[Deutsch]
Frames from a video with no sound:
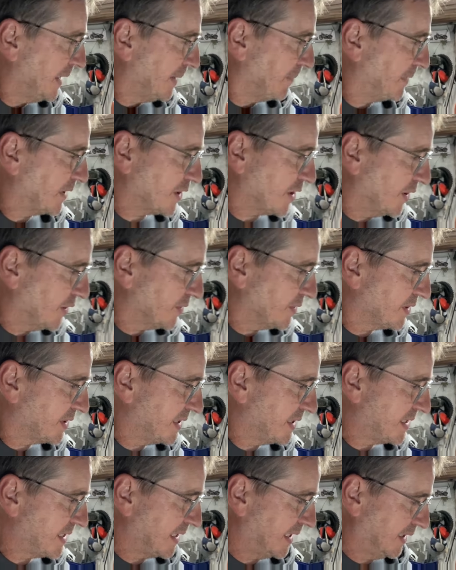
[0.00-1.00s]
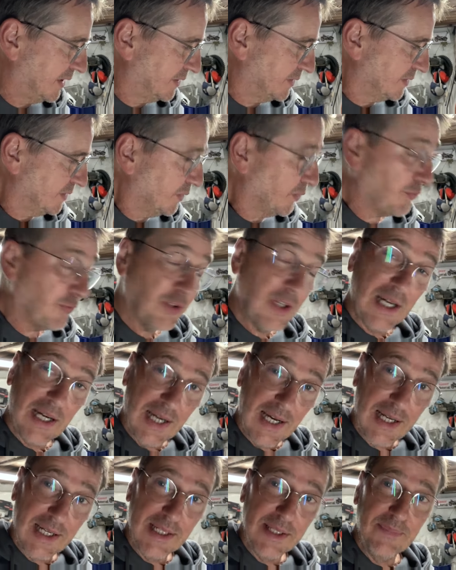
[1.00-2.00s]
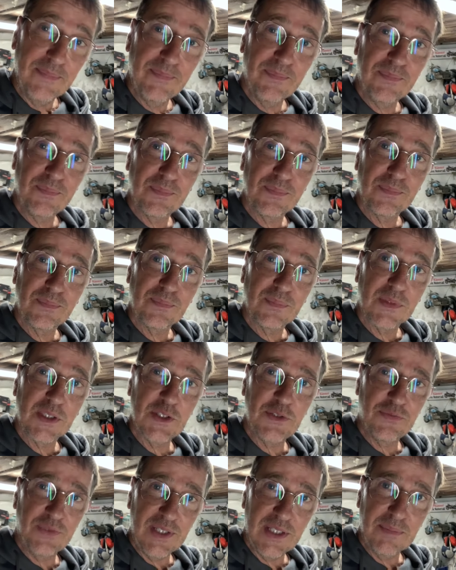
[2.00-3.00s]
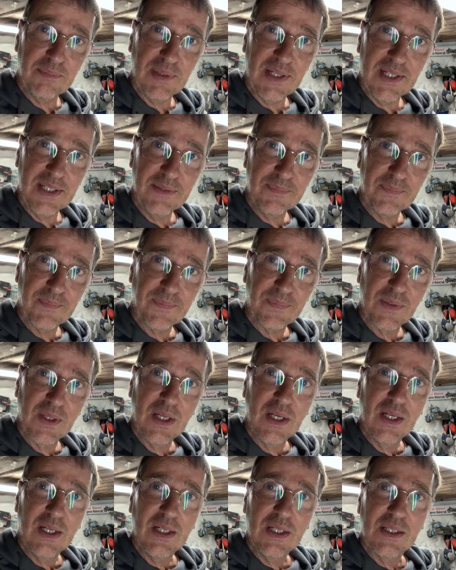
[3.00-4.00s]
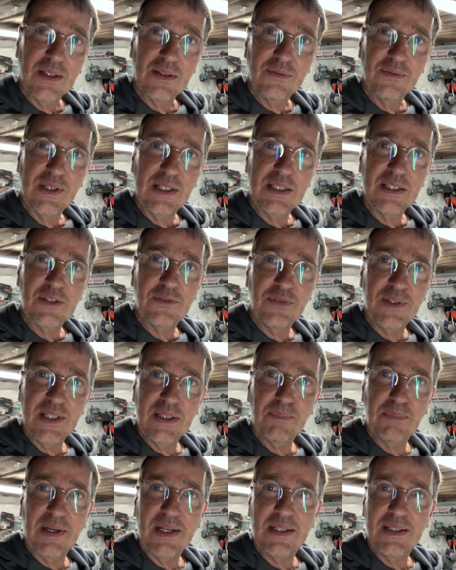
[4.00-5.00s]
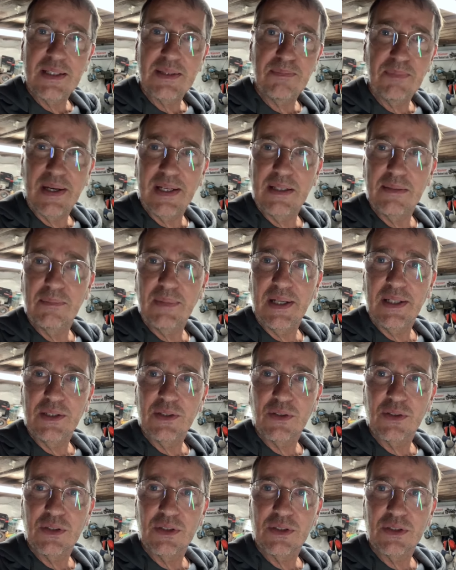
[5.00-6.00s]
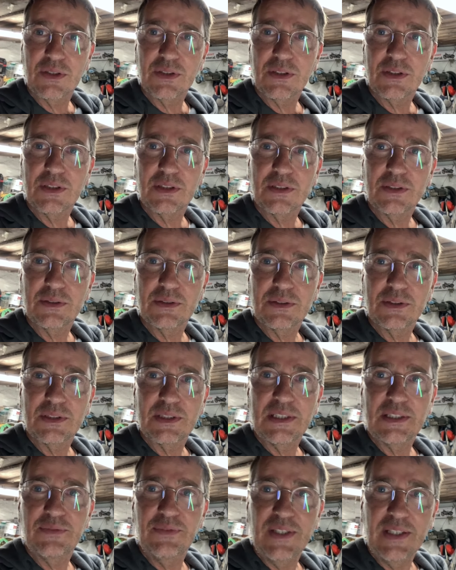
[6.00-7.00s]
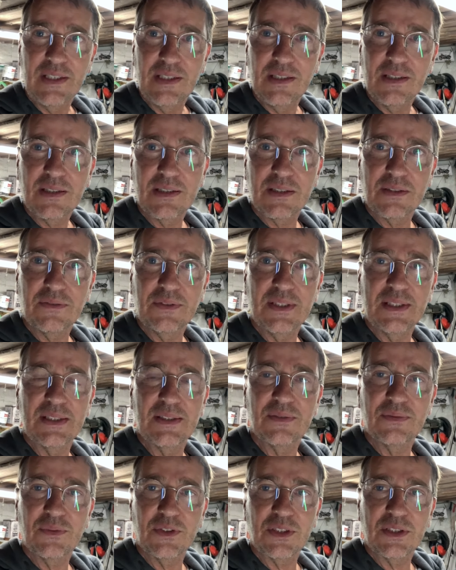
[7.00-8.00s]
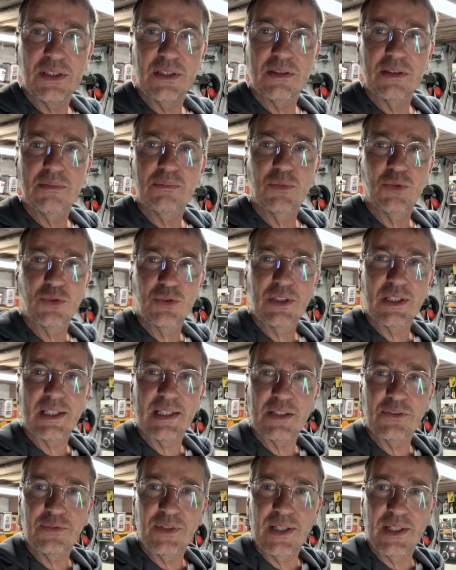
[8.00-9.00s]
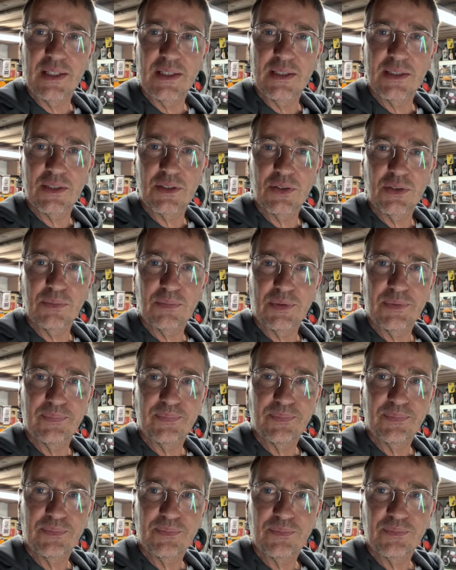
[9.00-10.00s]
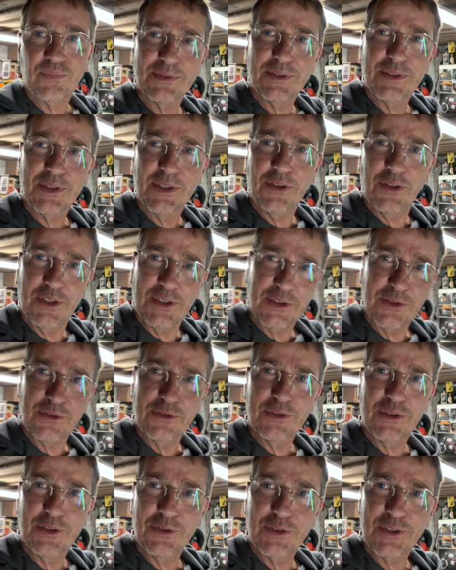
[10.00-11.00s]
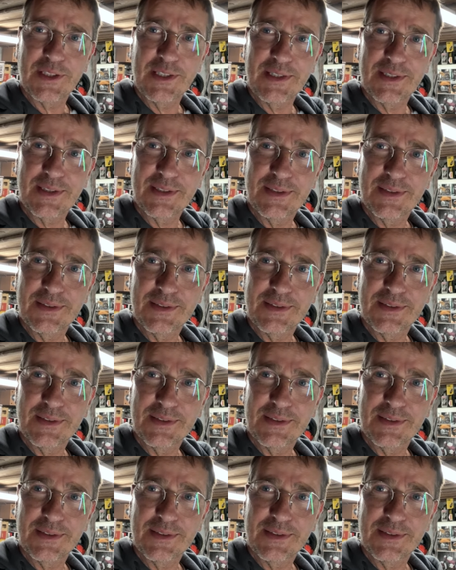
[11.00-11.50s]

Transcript: Wir schauen uns das an, vor allem das Federbein, weil das Federbein ist meiner Meinung nach das Wichtigste gewesen, was ich an dem Motorrad verändert habe. Also, los geht's.